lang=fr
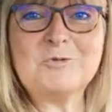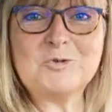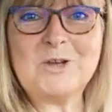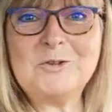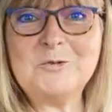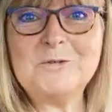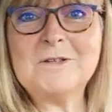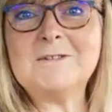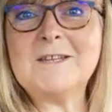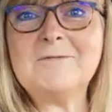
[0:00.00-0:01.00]
Bonjour à
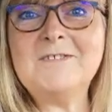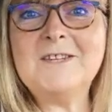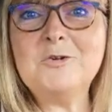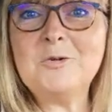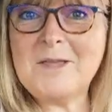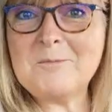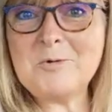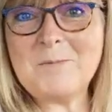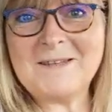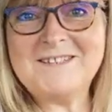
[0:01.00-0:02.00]
tous, et cette vidéo est un
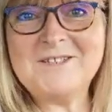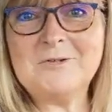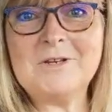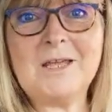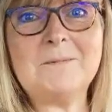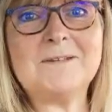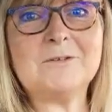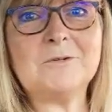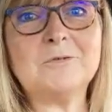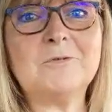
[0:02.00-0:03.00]
peu particulière
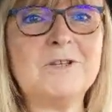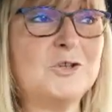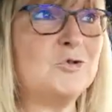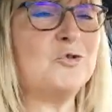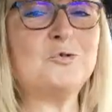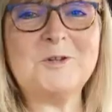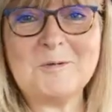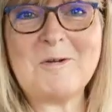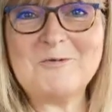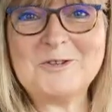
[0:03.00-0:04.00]
parce que vous voyez, je suis
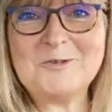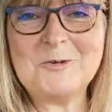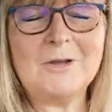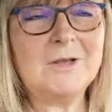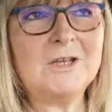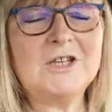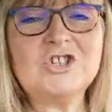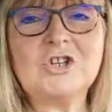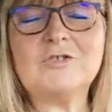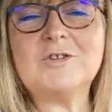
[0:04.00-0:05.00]
dans ma voiture,
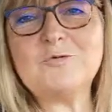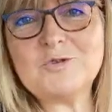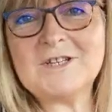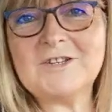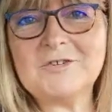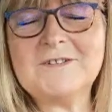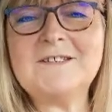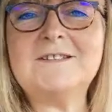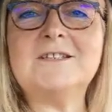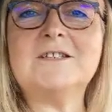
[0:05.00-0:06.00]
j'ai rendez-vous chez le
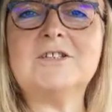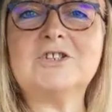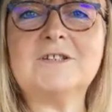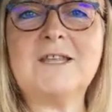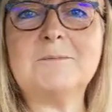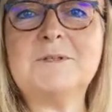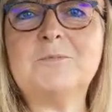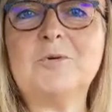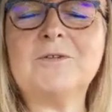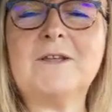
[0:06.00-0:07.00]
dentiste et j'étais un
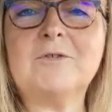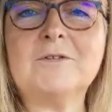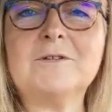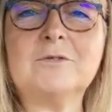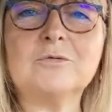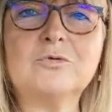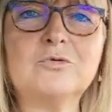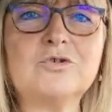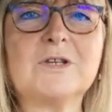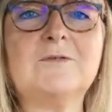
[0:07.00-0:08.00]
petit peu en avance et donc du
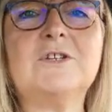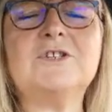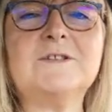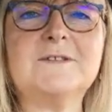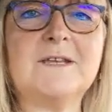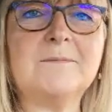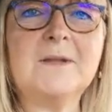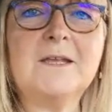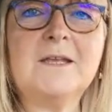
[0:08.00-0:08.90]
coup je réfléchissais